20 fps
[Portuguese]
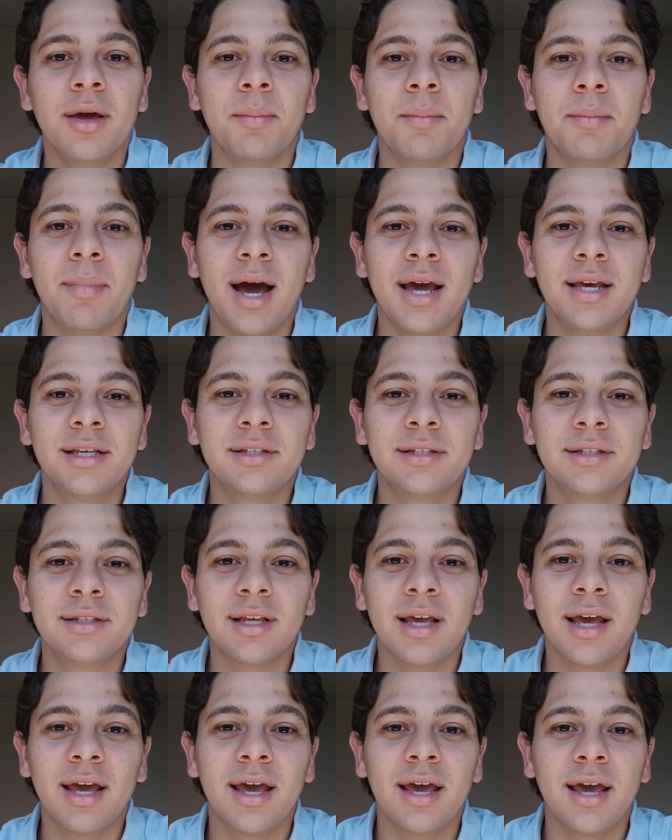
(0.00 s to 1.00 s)

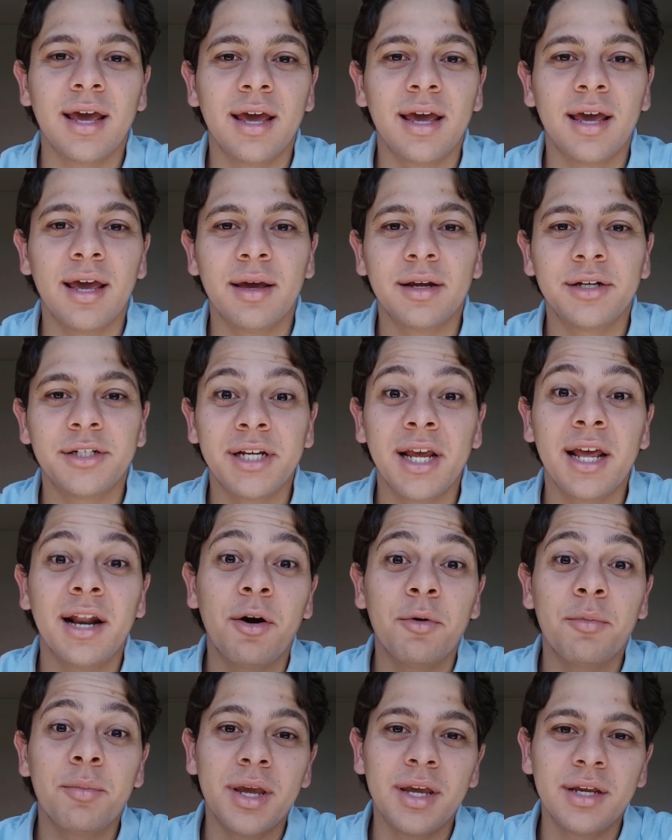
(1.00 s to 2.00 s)
mas é,
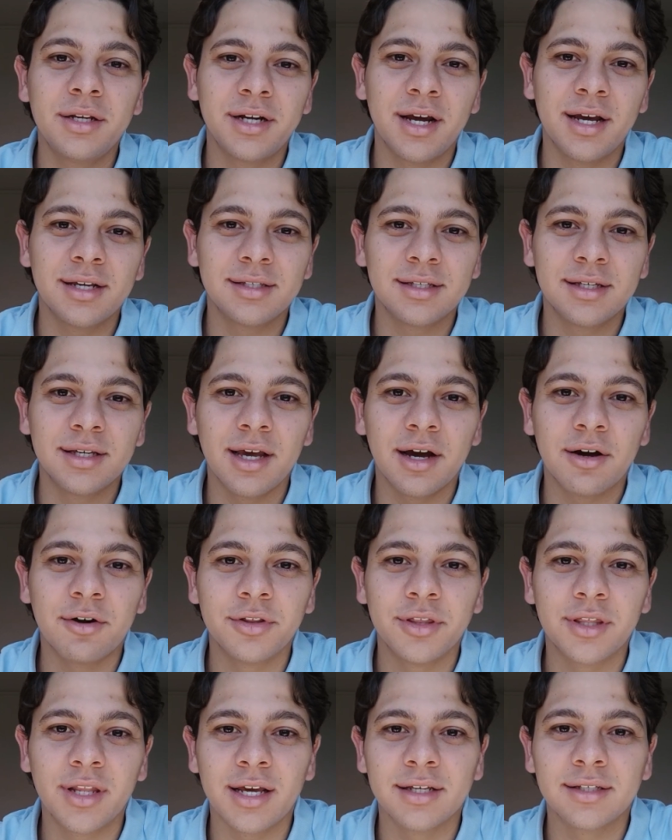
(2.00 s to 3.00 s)
geralmente é assim que
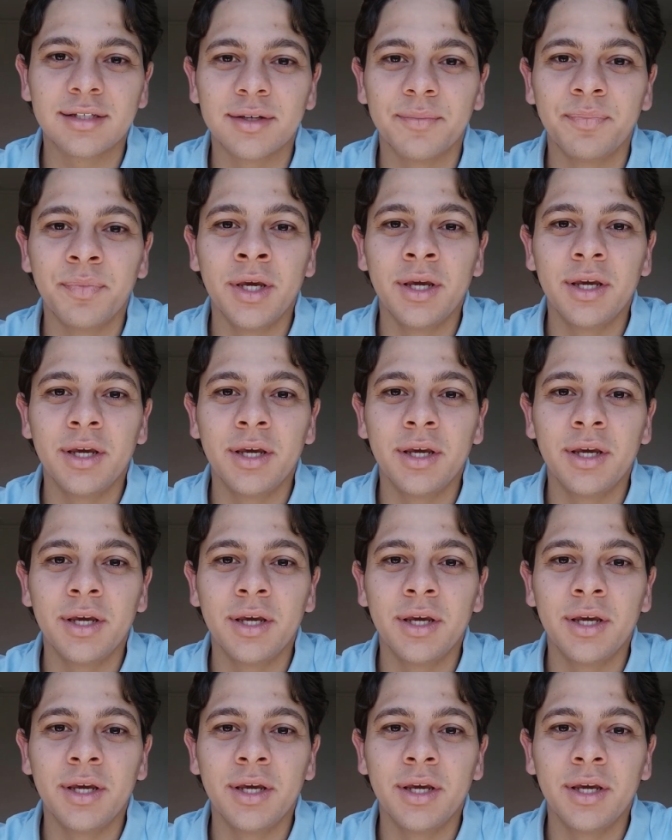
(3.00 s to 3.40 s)
acontece.